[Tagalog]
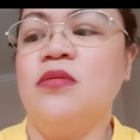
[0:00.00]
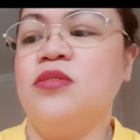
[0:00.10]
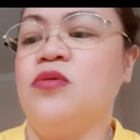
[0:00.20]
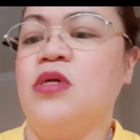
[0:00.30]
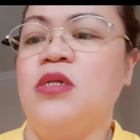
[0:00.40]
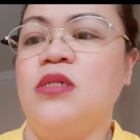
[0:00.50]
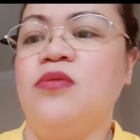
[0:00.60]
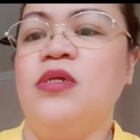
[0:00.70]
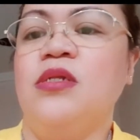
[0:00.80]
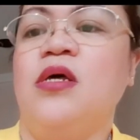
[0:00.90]
So,
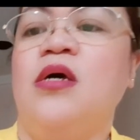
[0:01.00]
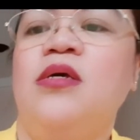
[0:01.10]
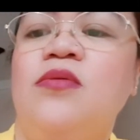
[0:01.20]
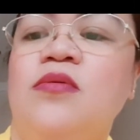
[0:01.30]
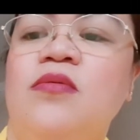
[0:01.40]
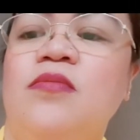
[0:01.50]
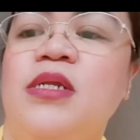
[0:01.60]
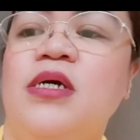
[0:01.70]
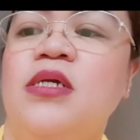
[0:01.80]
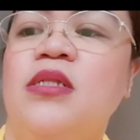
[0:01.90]
nandito na tayo.
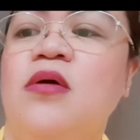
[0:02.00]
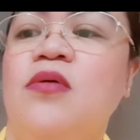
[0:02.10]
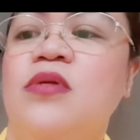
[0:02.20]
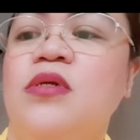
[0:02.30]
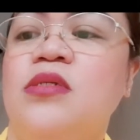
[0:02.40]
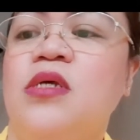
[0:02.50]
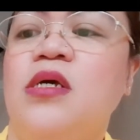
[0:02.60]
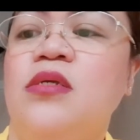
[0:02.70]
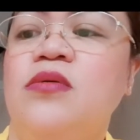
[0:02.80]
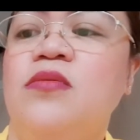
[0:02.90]
Pinakita ko na sa
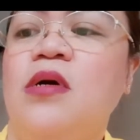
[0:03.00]
inyo